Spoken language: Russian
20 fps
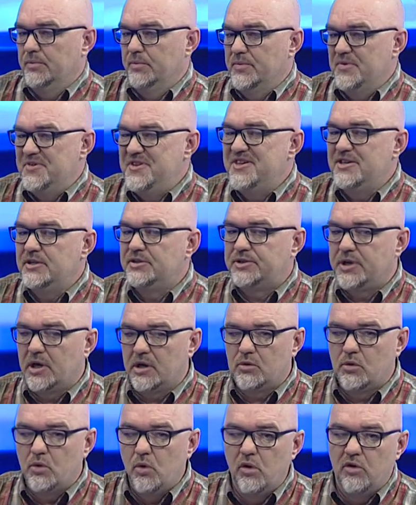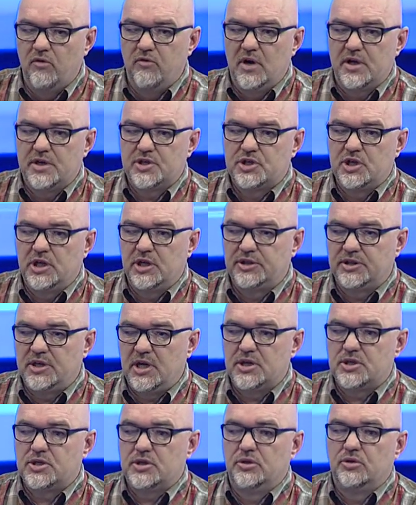не такого
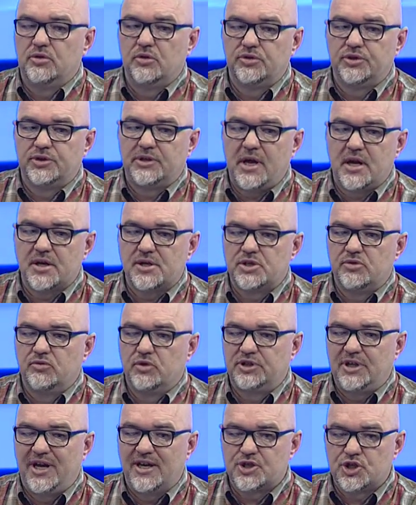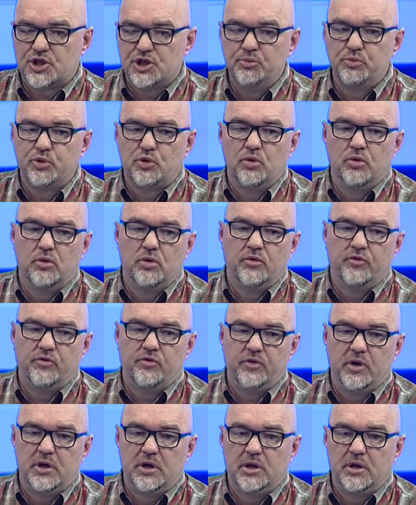ажиотажа, но также вот ошибку
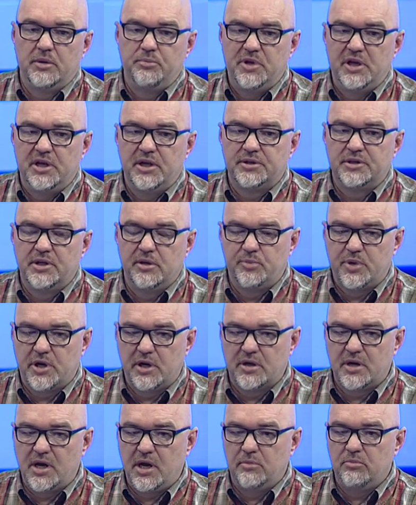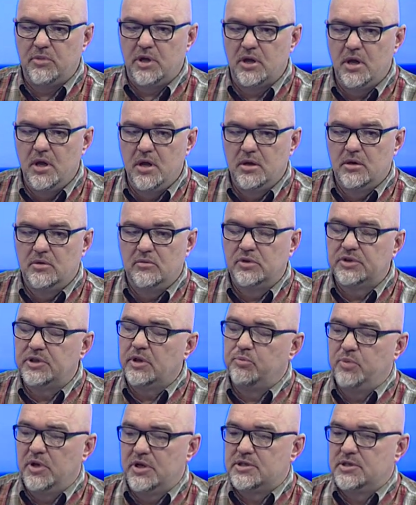в билетной программе. Вот
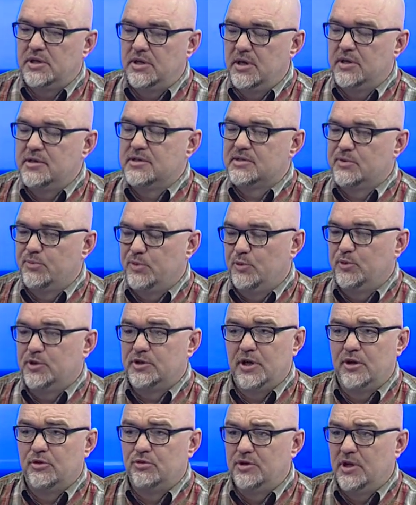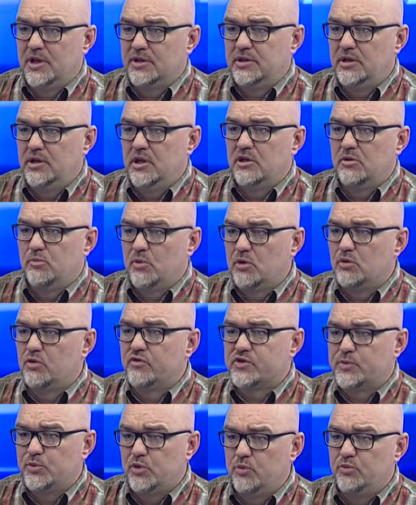опять же, я не запоминаю даты, я не могу
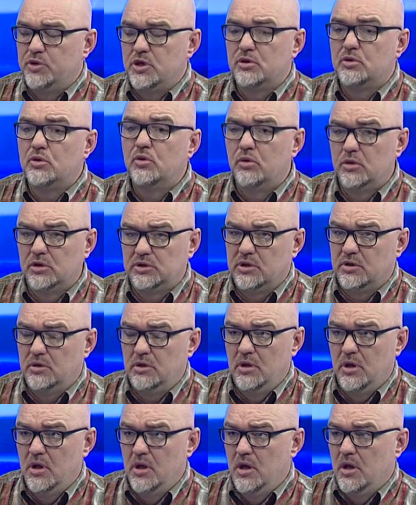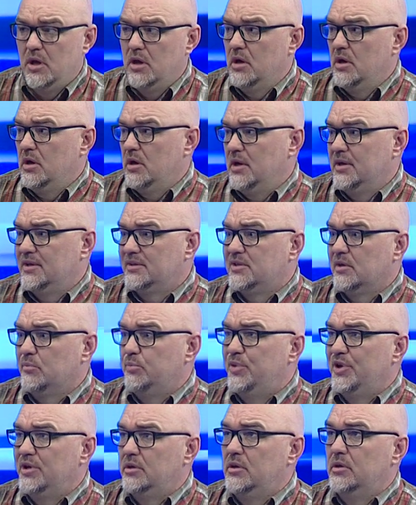вспомнить год. Это
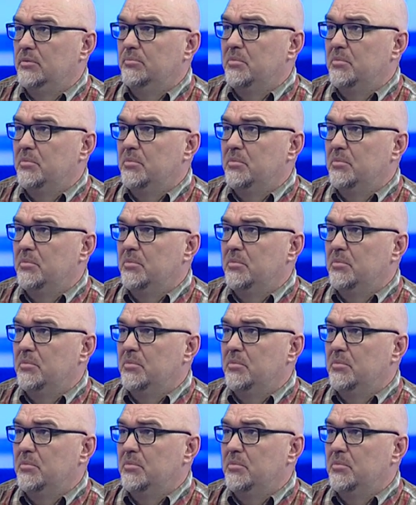был